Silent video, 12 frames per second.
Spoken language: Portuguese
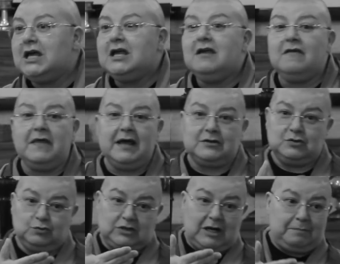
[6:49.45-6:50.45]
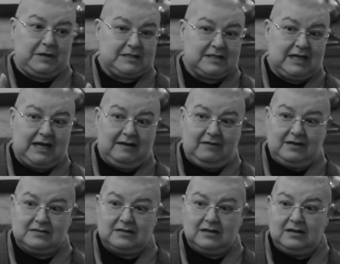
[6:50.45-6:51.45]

ideias ultrapassadas.